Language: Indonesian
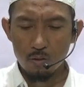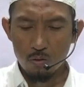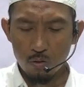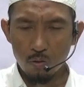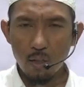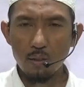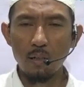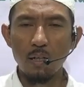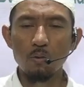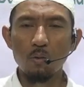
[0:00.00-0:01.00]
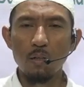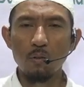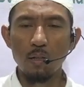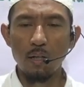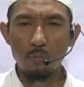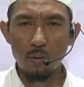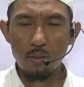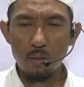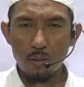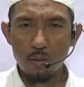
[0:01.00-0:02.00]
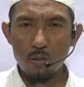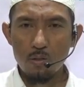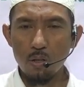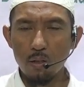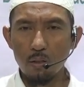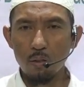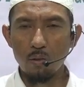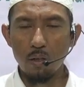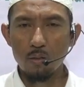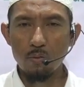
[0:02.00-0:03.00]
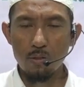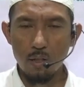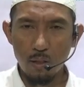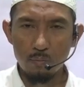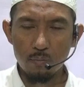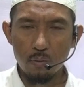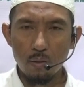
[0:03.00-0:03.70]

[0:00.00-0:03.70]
juga dilakukan oleh Nabi Shallallahu Alaihi Wasallam